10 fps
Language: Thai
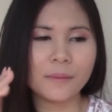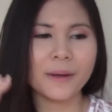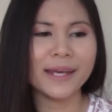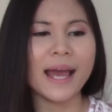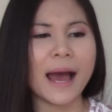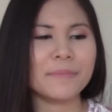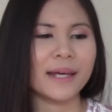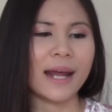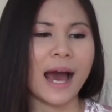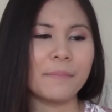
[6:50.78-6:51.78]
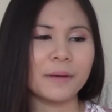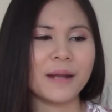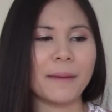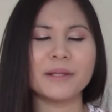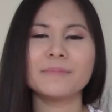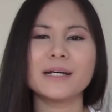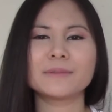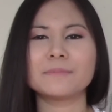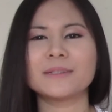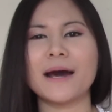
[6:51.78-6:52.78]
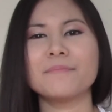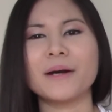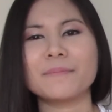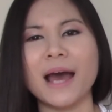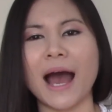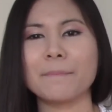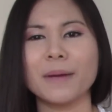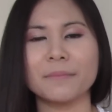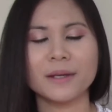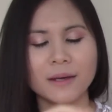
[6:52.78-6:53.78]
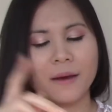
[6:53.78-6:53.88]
พยายามอย่าถามคำถามเดิมๆซ้ำๆคำถามแบบ